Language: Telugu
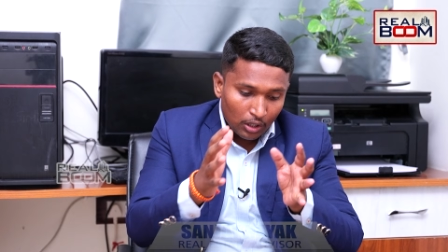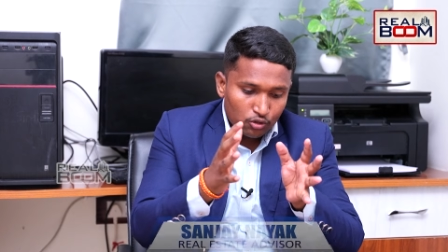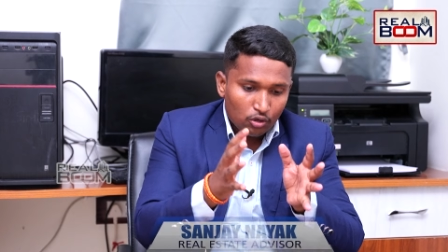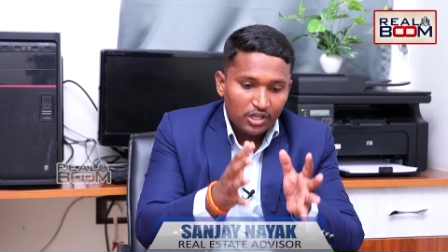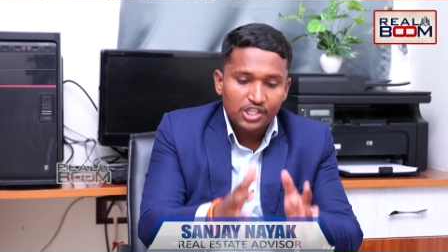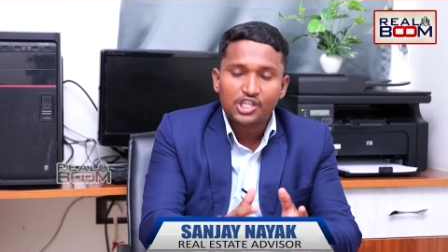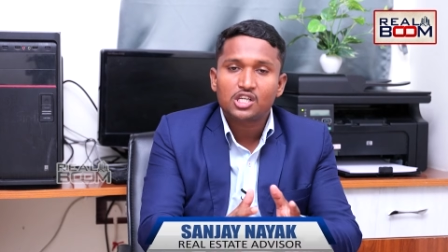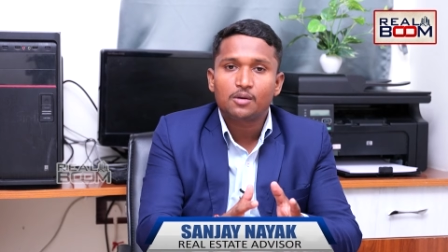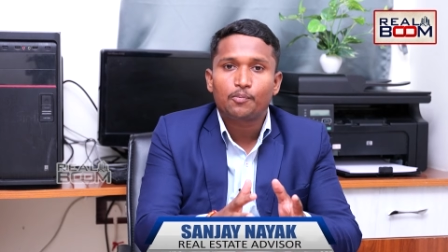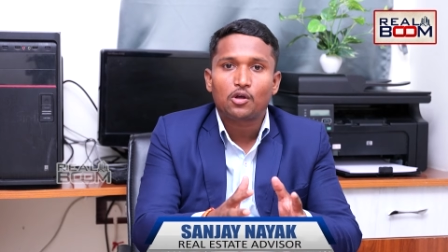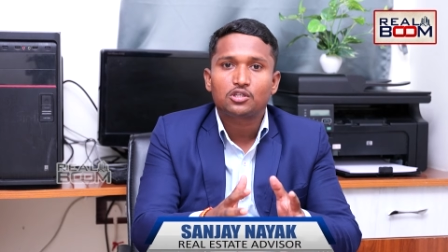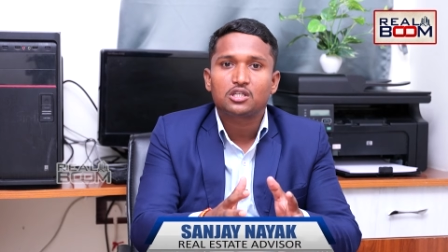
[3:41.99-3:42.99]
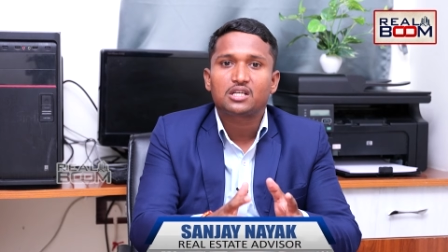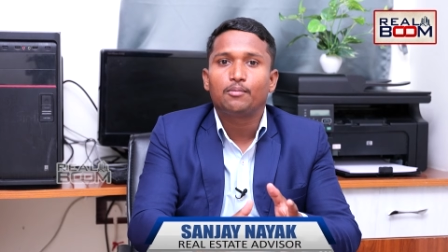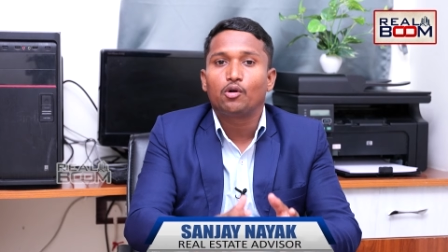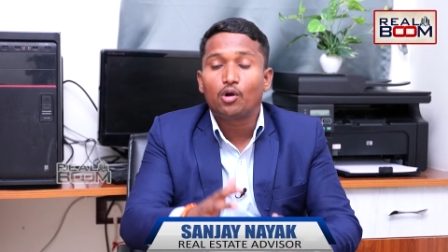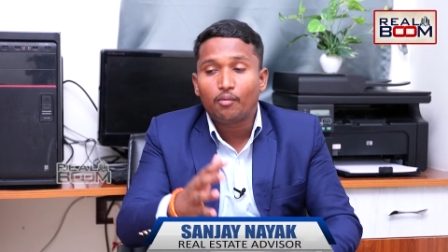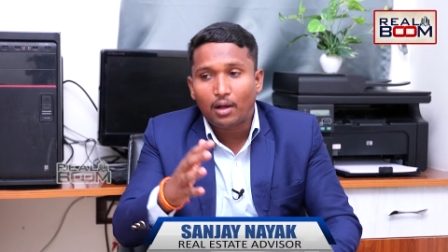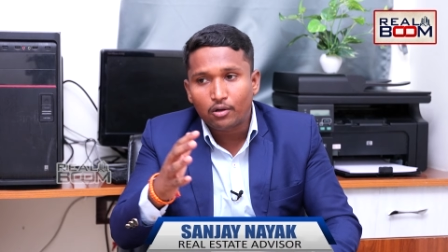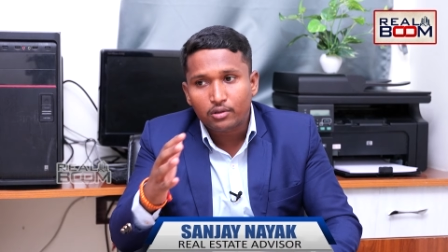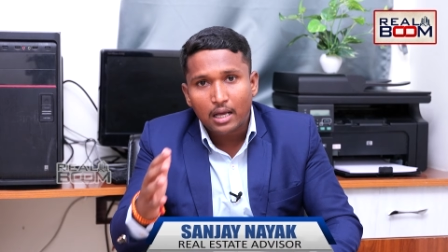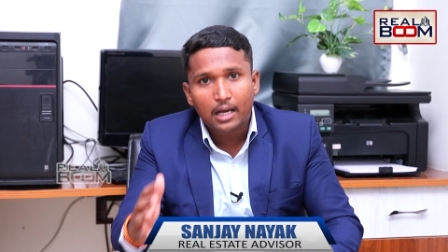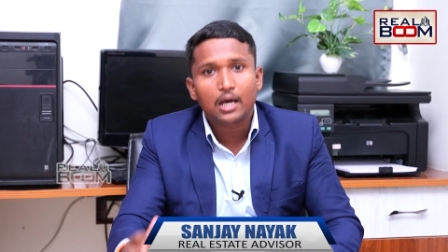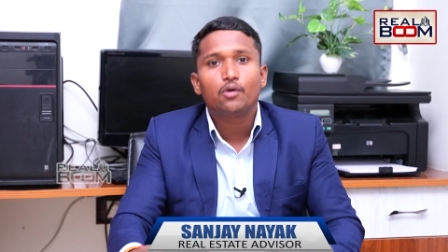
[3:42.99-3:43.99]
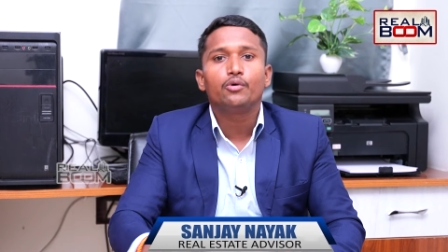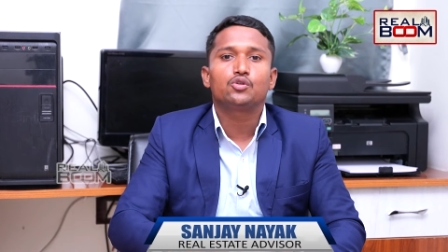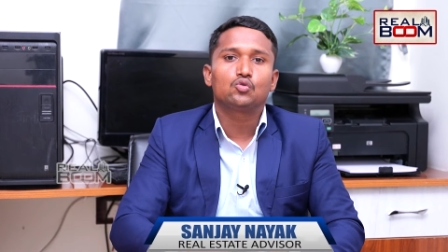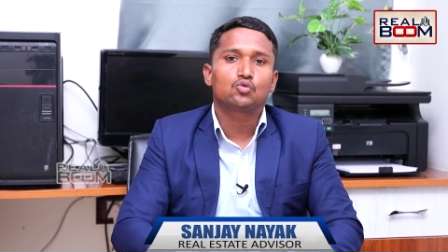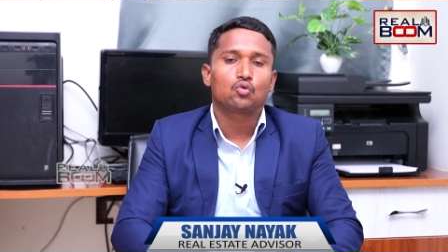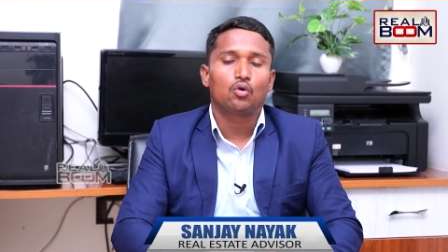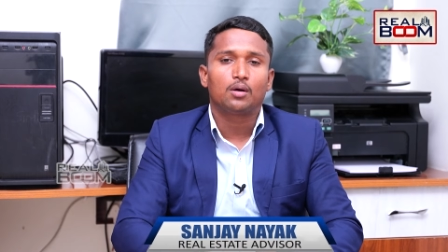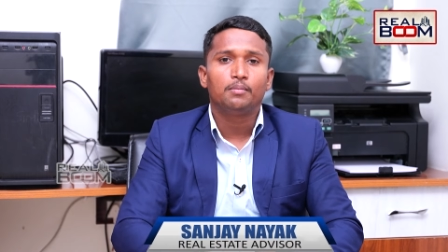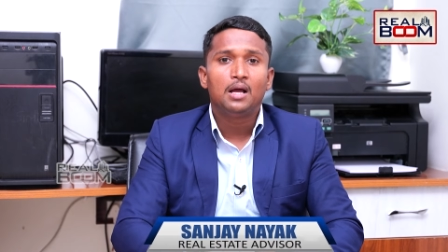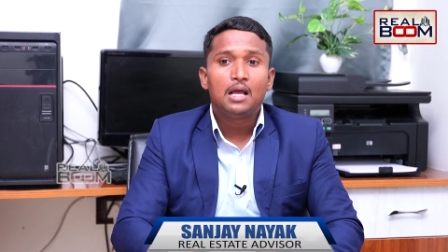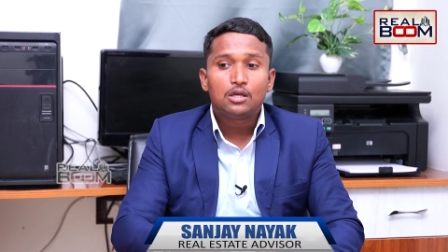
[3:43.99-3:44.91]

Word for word: సో రిజిస్ట్రేషన్ ప్రాసెస్ టైంలో కూడా వాళ్ళు దగ్గరుండి చూసుకోవడం